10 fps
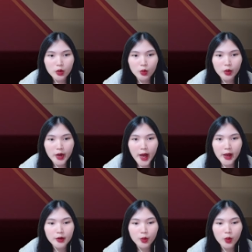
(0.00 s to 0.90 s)
ยุได้
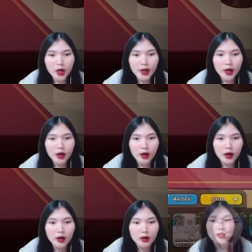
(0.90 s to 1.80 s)
ด้วยนะ
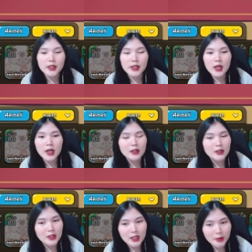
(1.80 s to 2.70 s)
คะนี่นะคะคือ
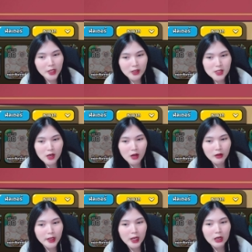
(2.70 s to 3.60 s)
ทีมที่เราจะลอง
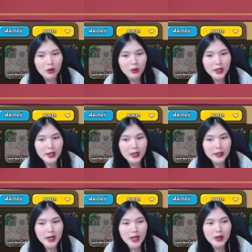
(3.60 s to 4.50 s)
ในการลงเล่นอารี
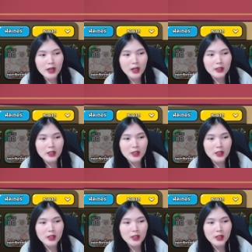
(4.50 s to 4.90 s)
นานะคะแต่